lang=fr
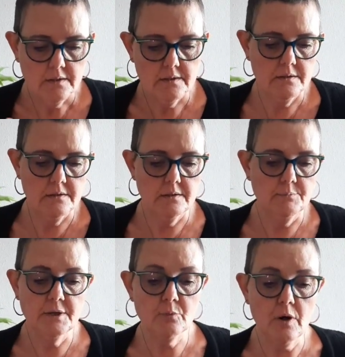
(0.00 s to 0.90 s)
Euh,
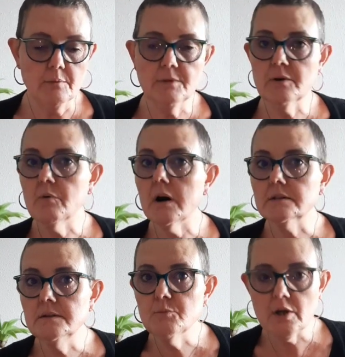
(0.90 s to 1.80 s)
miroir, miroir,
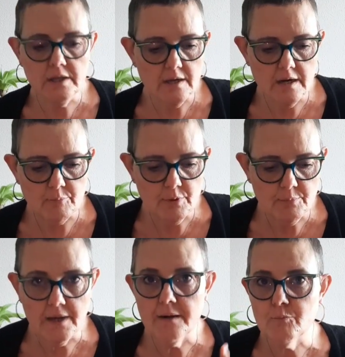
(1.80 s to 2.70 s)
dis-moi qui est la plus belle,